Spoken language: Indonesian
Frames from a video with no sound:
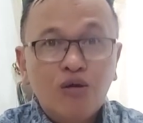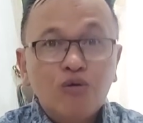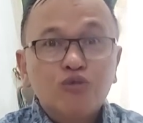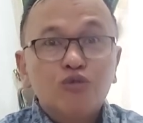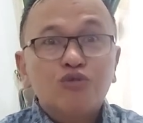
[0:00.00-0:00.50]

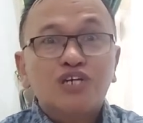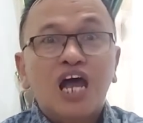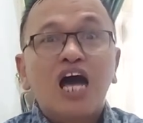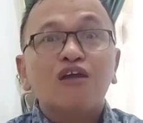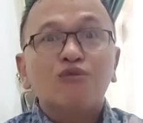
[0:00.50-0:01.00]
untuk
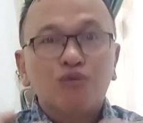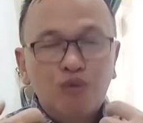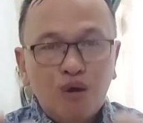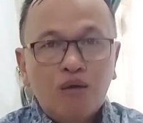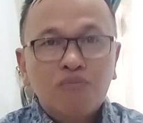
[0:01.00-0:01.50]
selalu
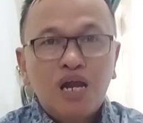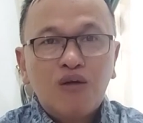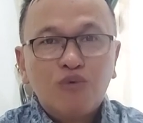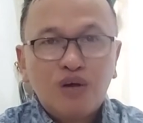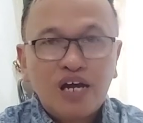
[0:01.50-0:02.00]

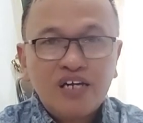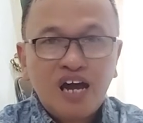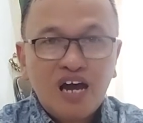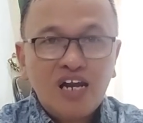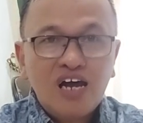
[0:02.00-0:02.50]
melakukan
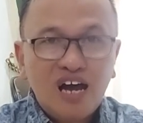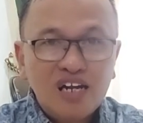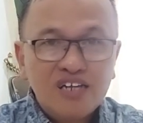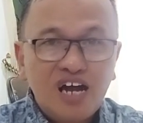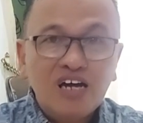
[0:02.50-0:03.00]

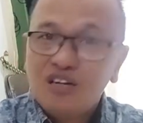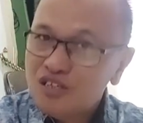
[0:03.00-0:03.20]
hal-hal yang